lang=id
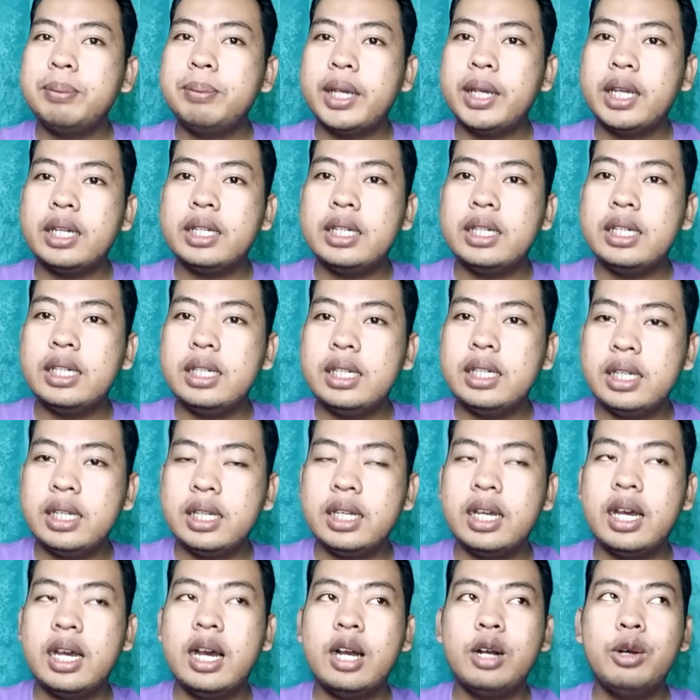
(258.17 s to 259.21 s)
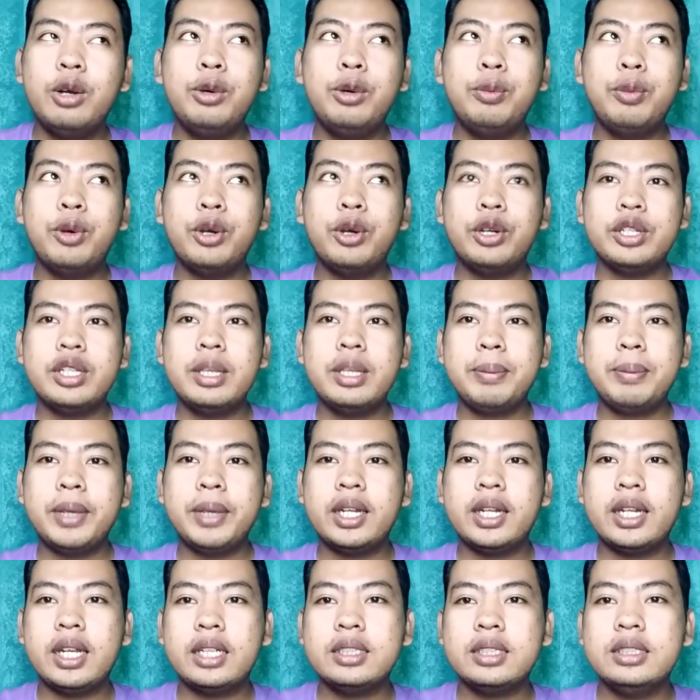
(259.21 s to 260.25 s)
pengen ini, aku pokoknya
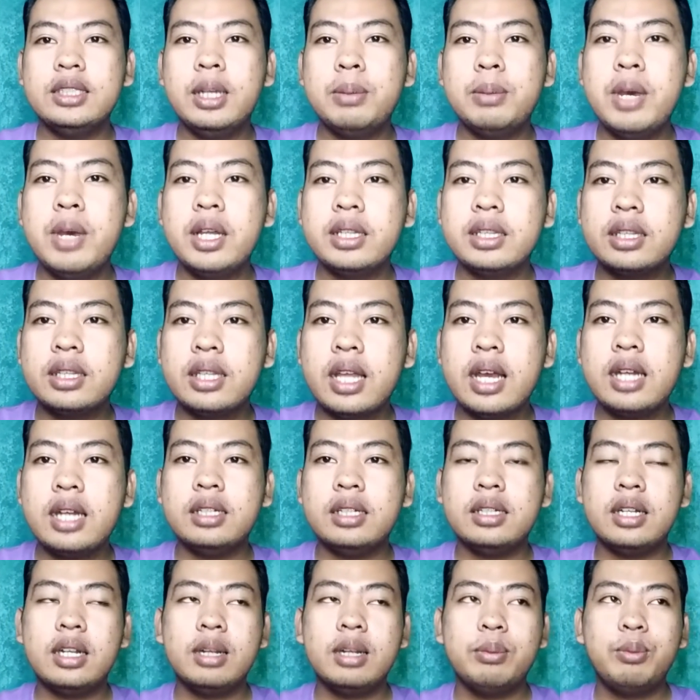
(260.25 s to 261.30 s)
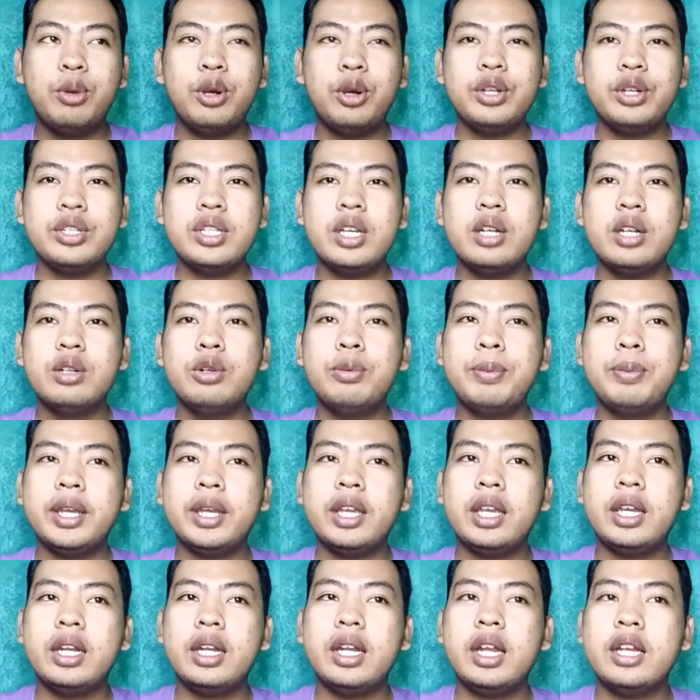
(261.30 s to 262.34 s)
pengen naik jabatan, pokoknya aku
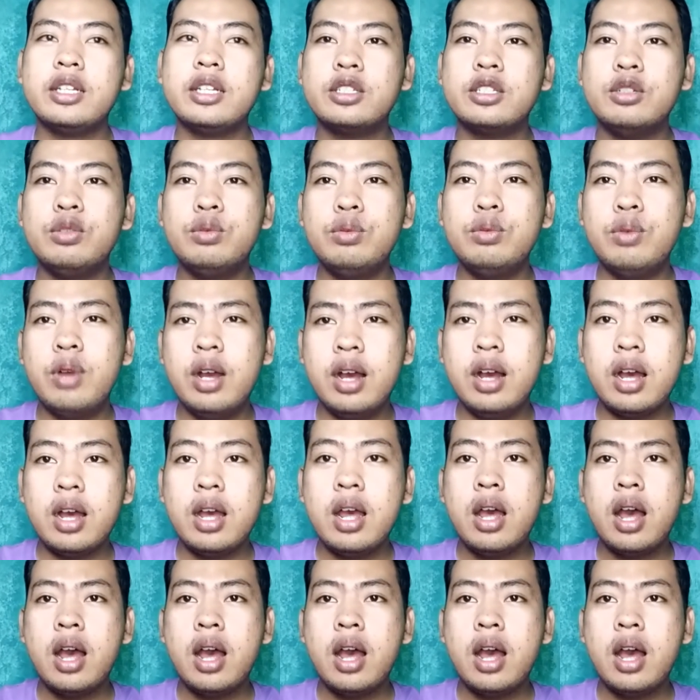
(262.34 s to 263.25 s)
pengen S2,